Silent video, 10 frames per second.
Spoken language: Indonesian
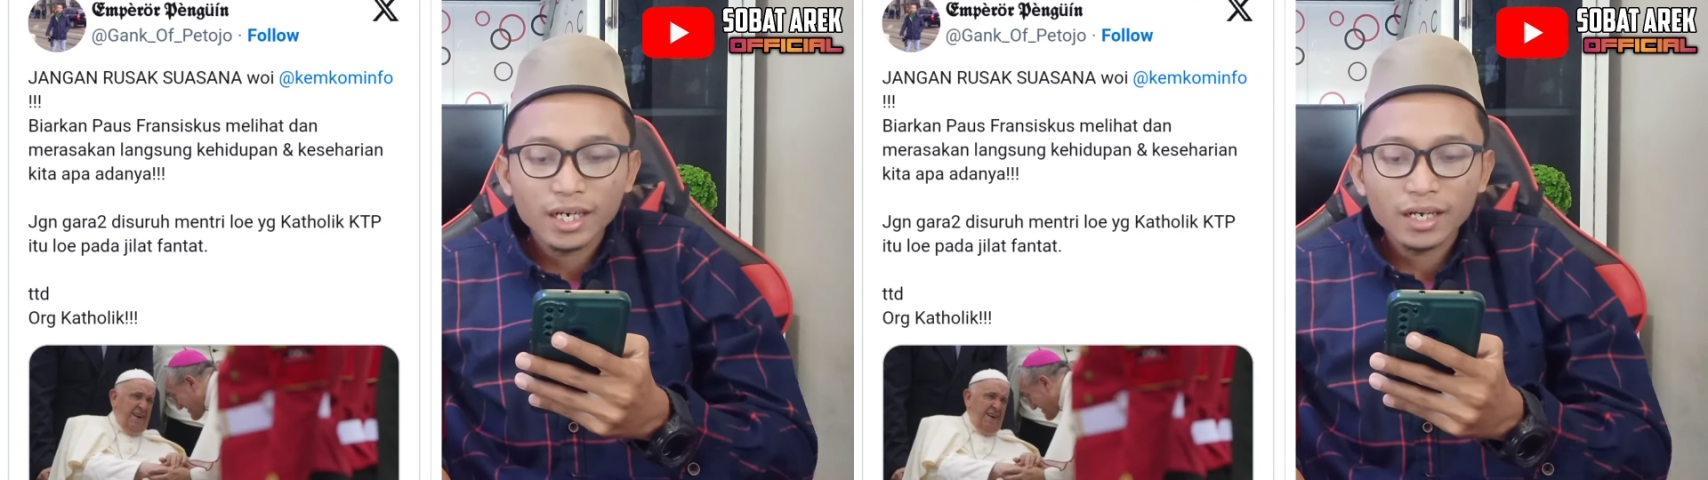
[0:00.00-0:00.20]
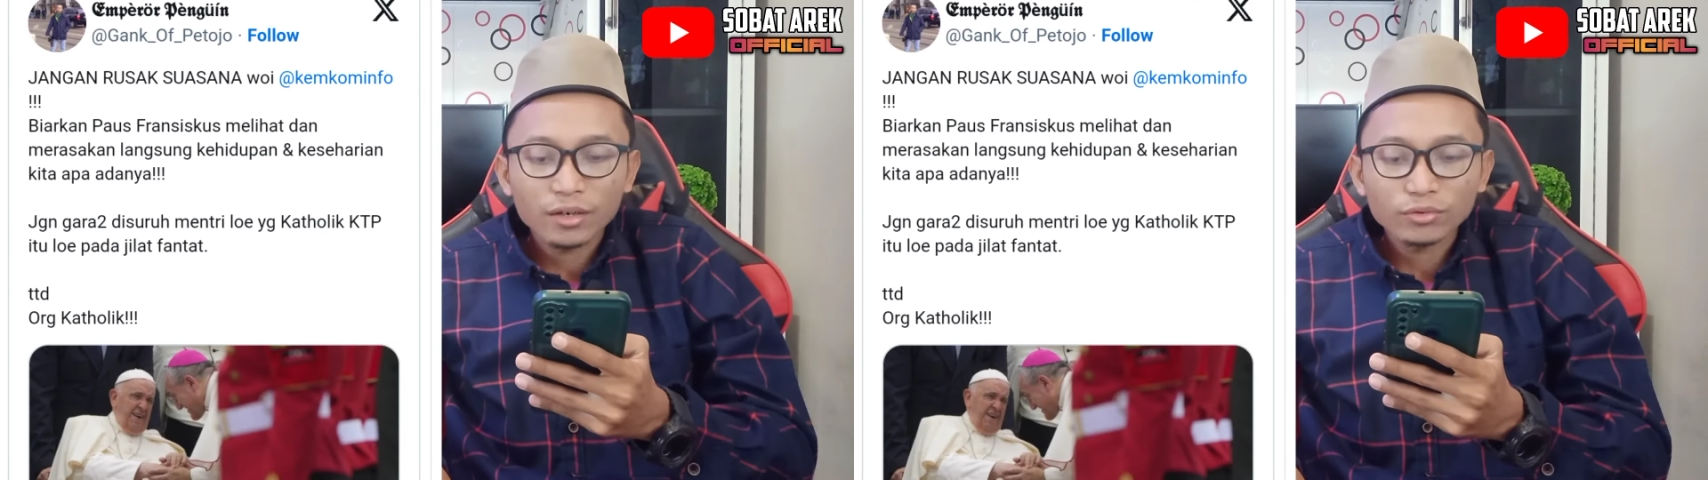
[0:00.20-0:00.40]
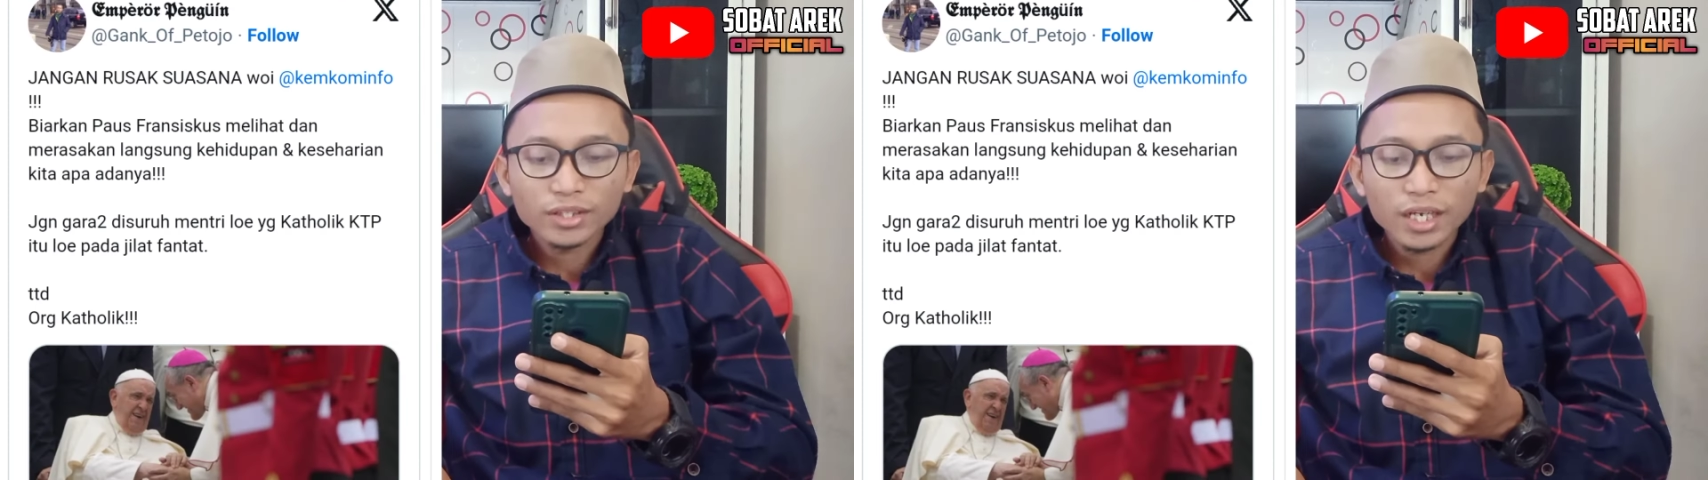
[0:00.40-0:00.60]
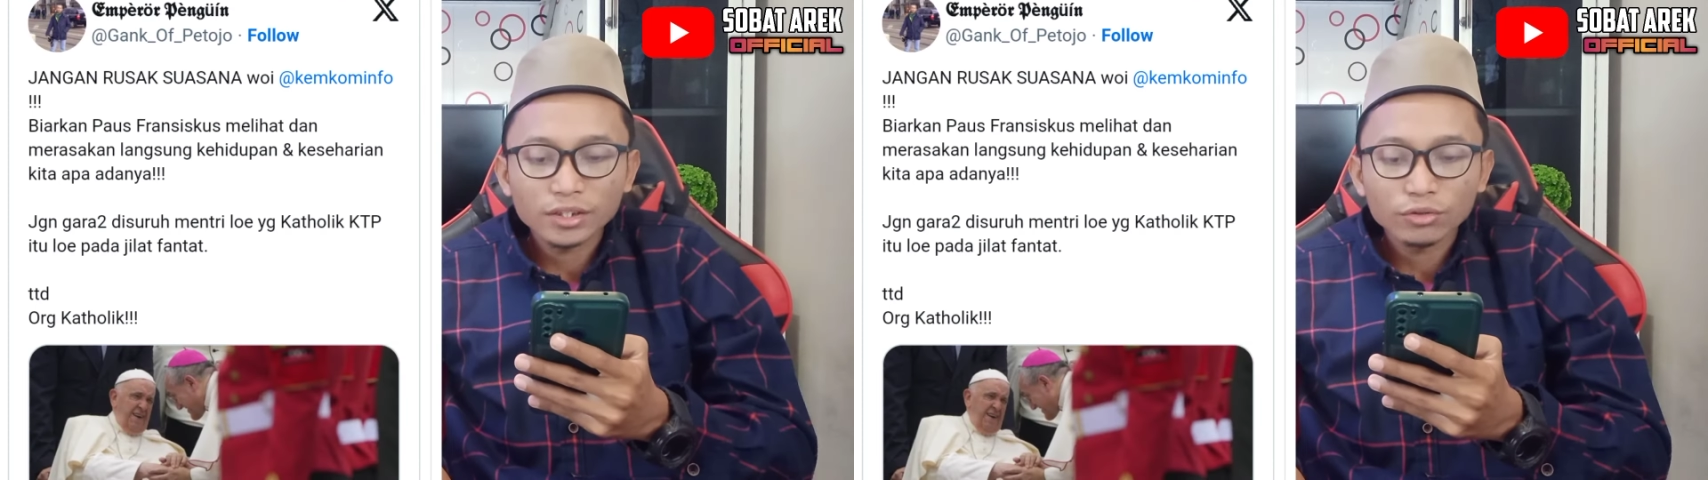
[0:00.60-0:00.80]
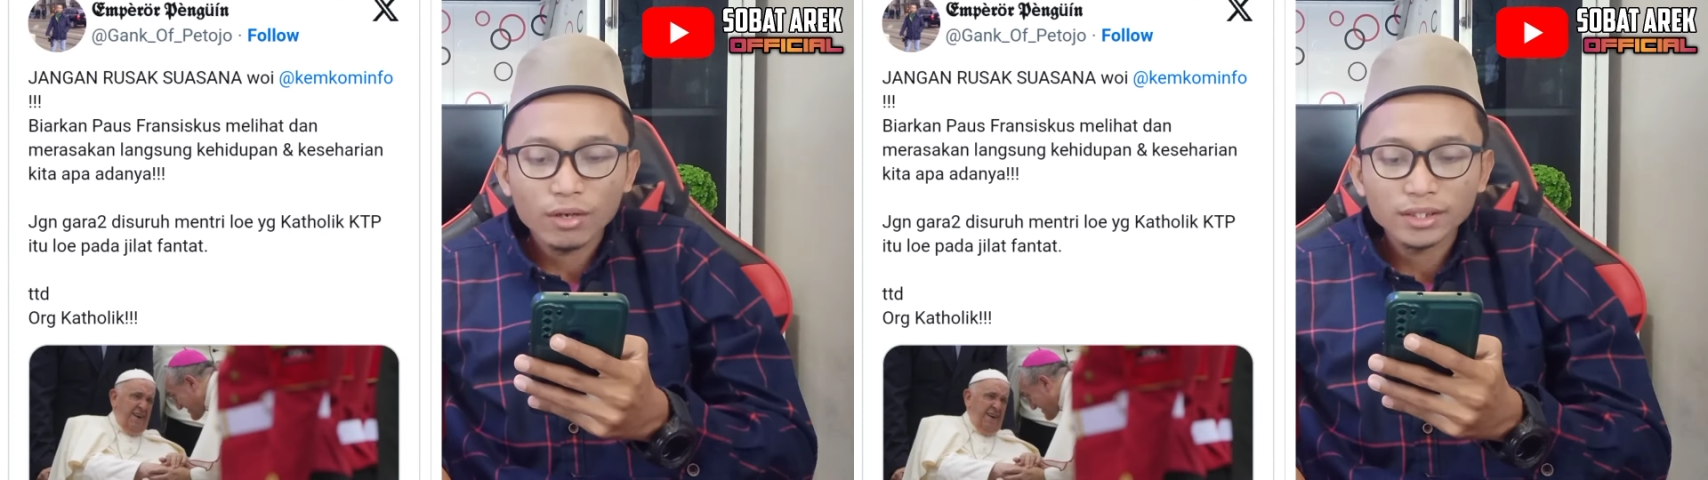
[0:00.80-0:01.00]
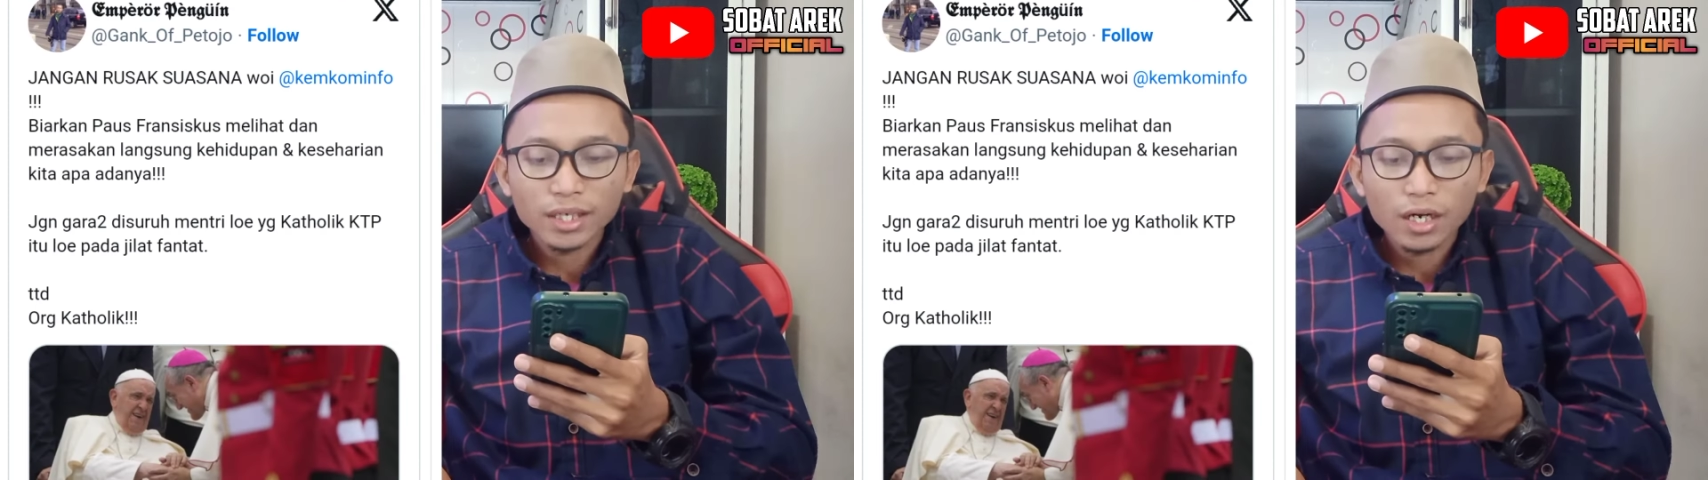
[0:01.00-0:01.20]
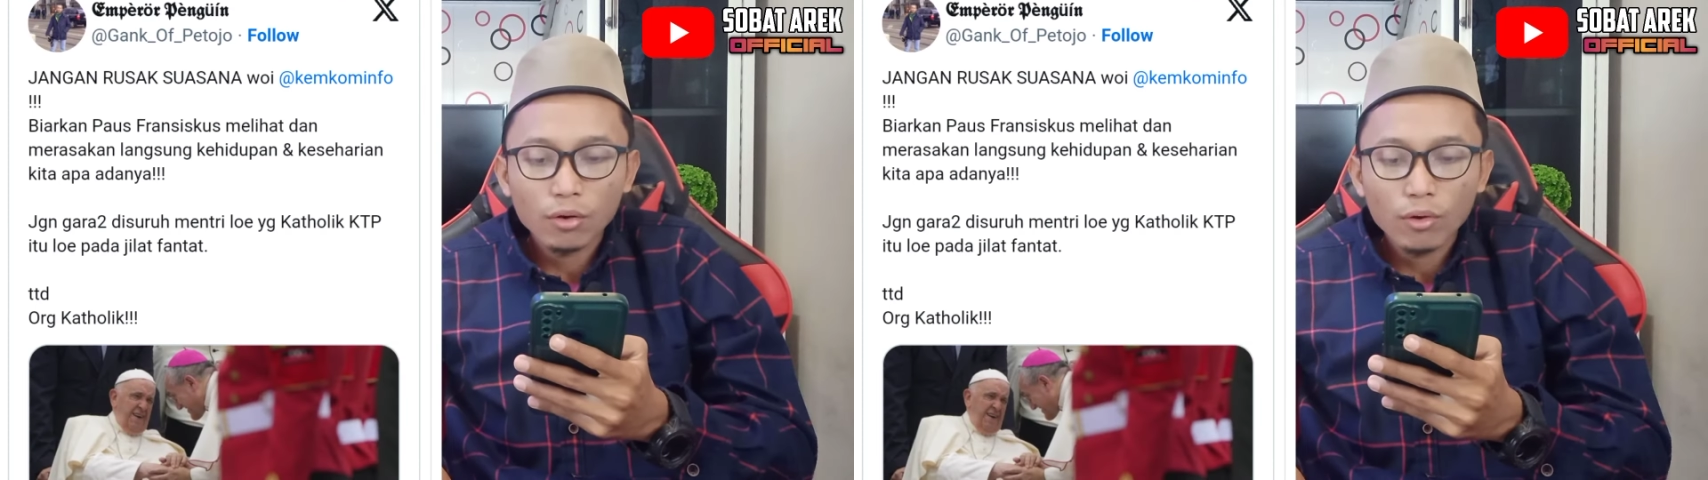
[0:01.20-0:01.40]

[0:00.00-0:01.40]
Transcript: jangan rusak suasana